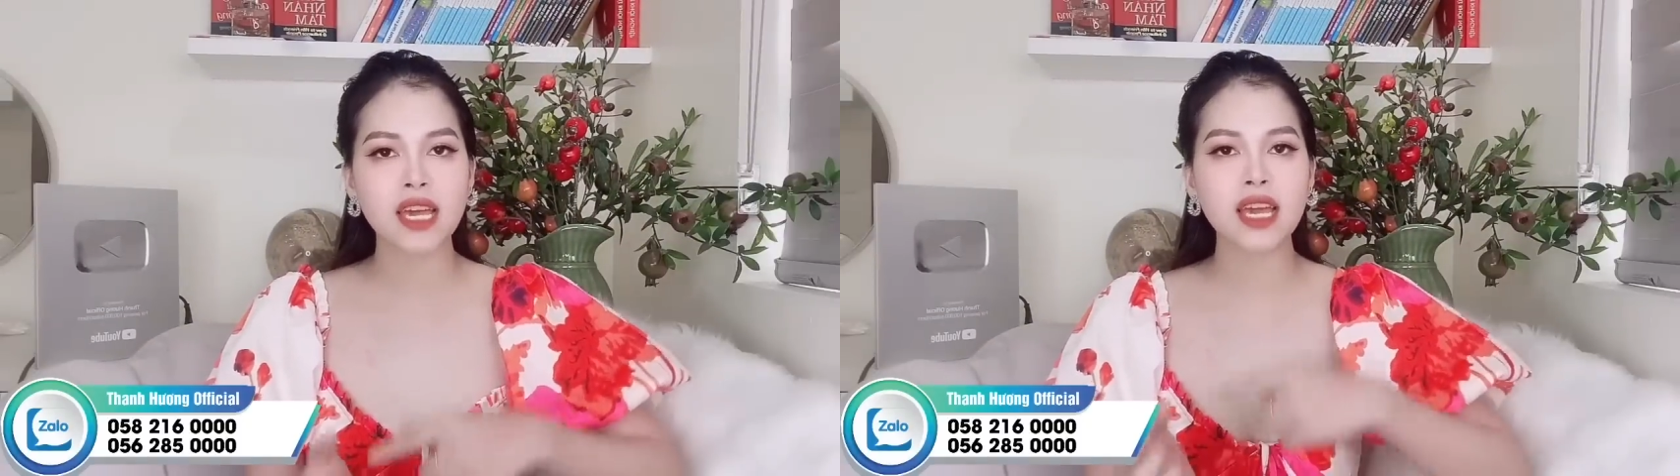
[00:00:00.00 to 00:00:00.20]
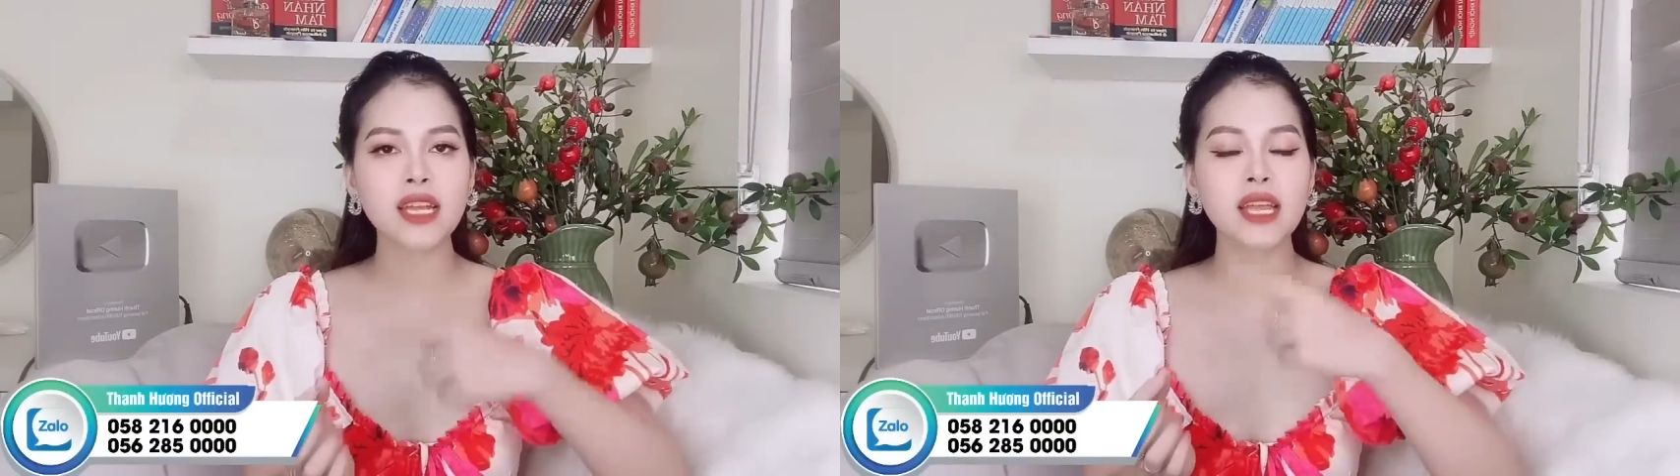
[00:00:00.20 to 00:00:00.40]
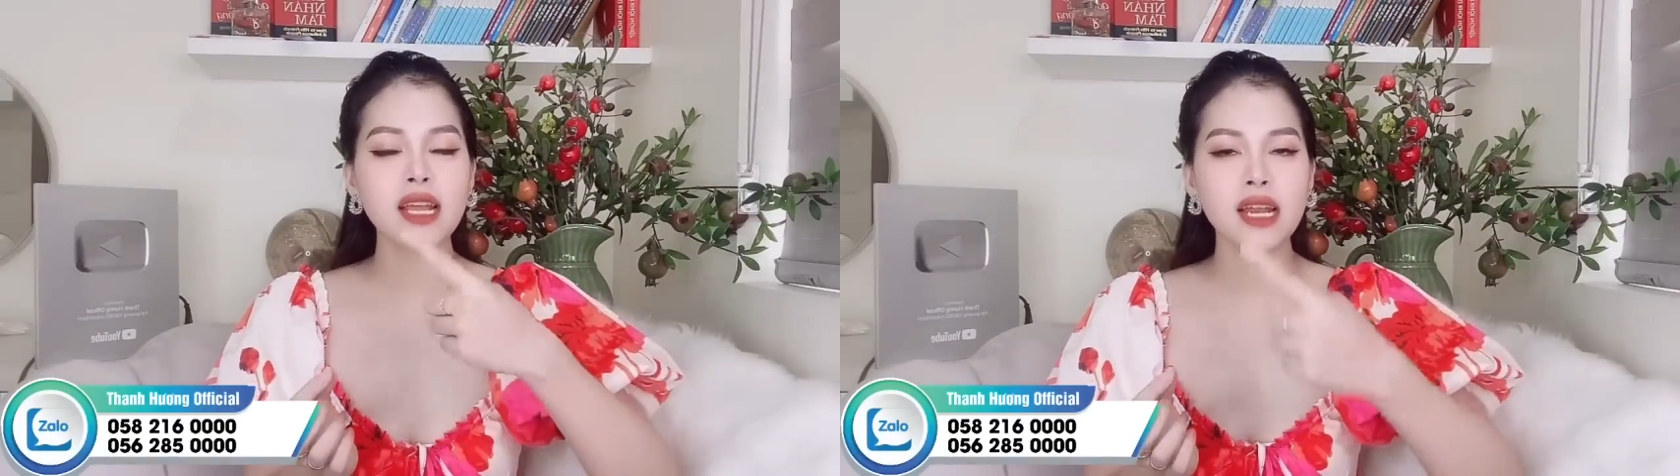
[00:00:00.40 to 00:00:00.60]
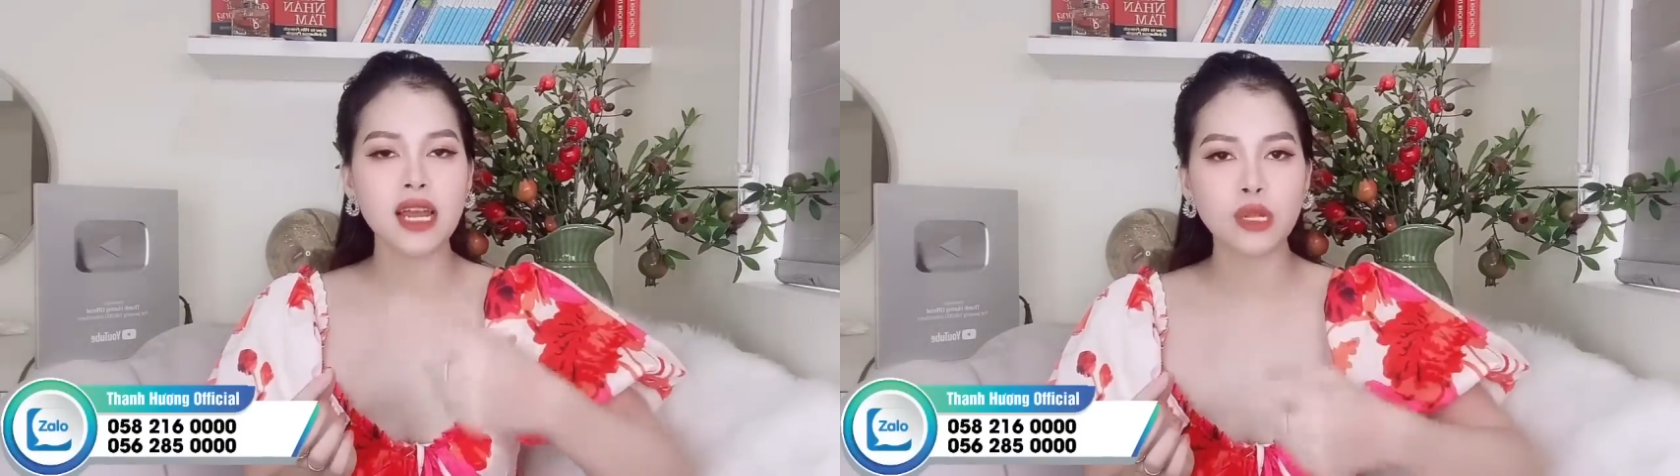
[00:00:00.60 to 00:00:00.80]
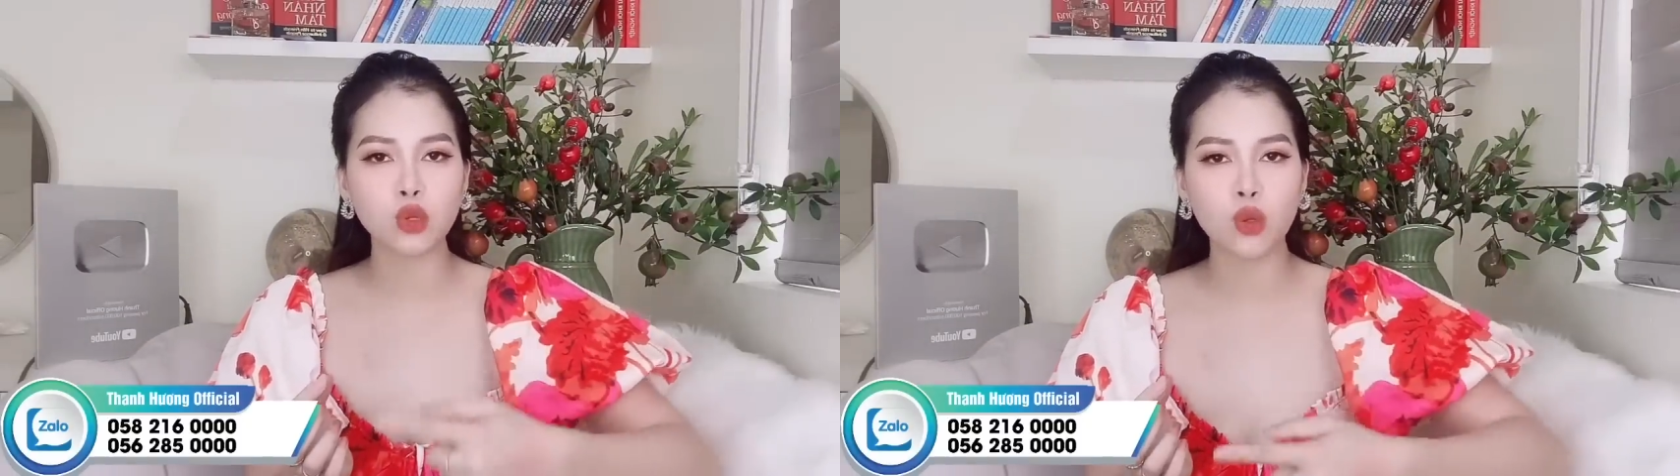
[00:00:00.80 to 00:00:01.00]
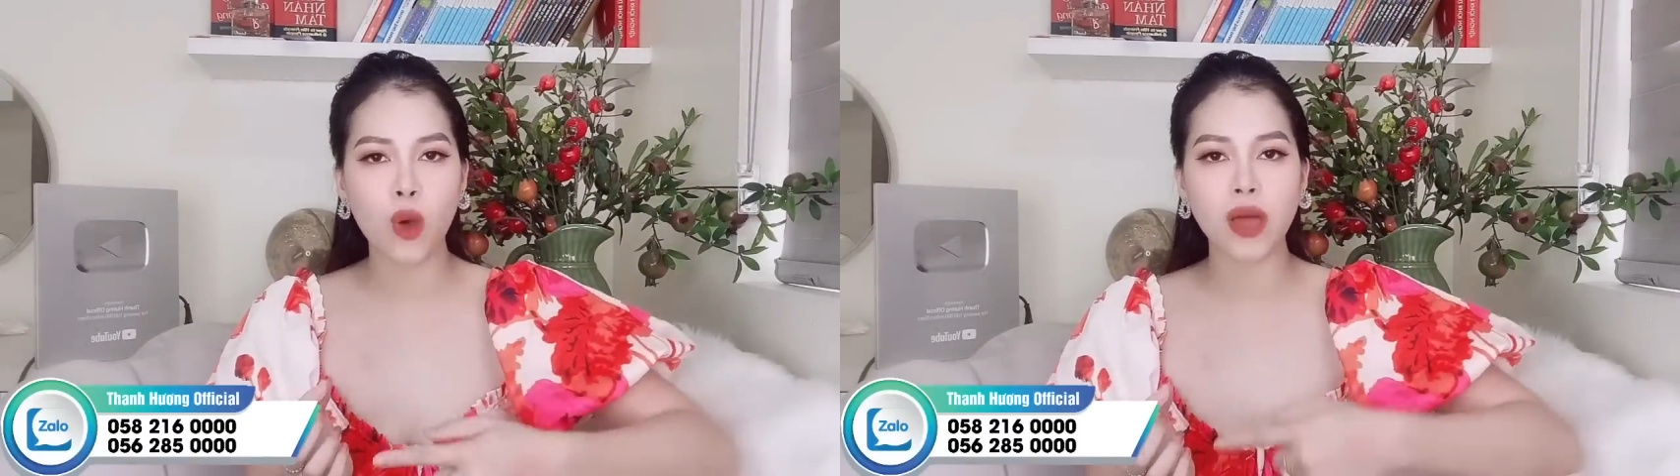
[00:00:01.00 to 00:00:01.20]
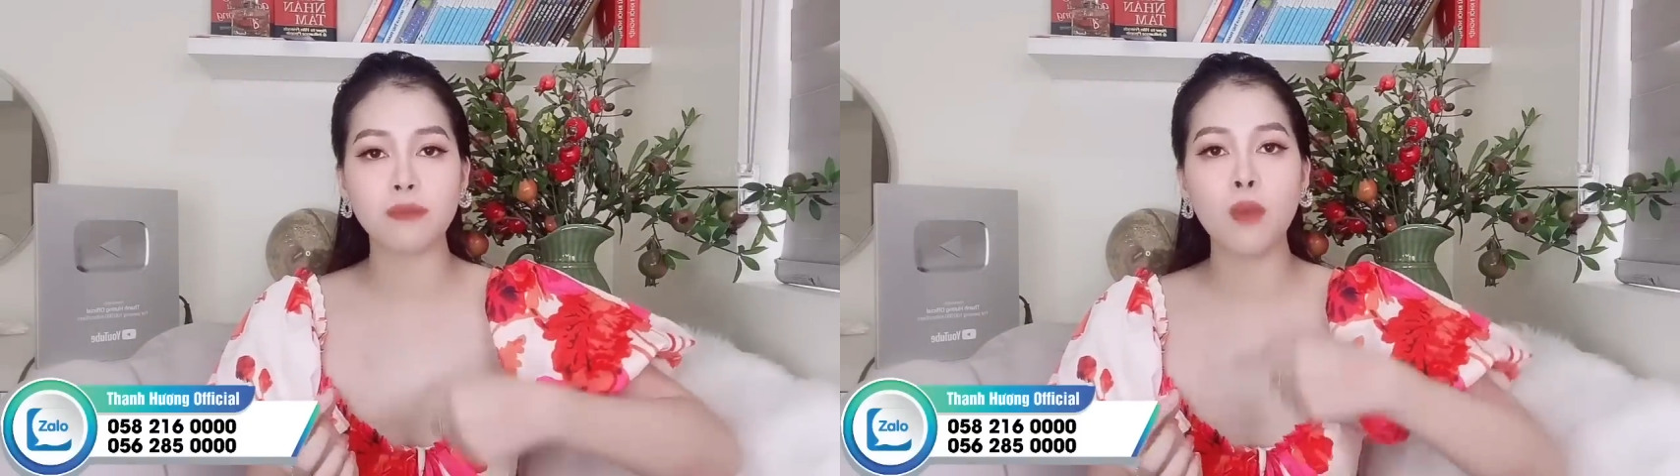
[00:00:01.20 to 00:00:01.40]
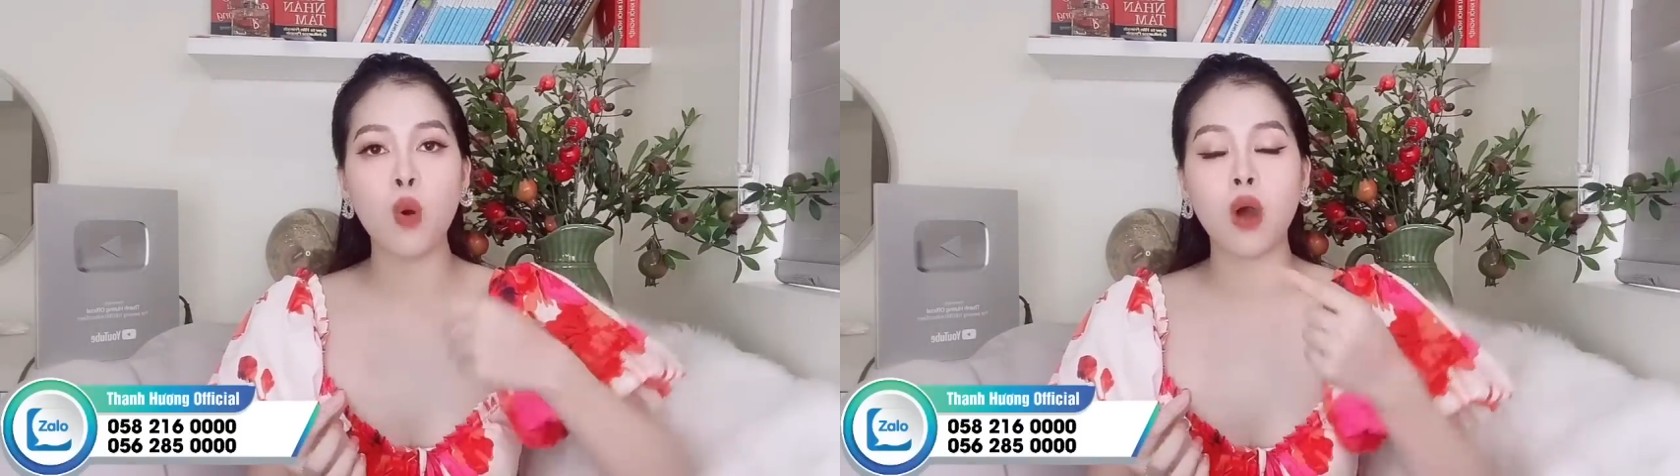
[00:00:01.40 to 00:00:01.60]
kích thích lên toàn bộ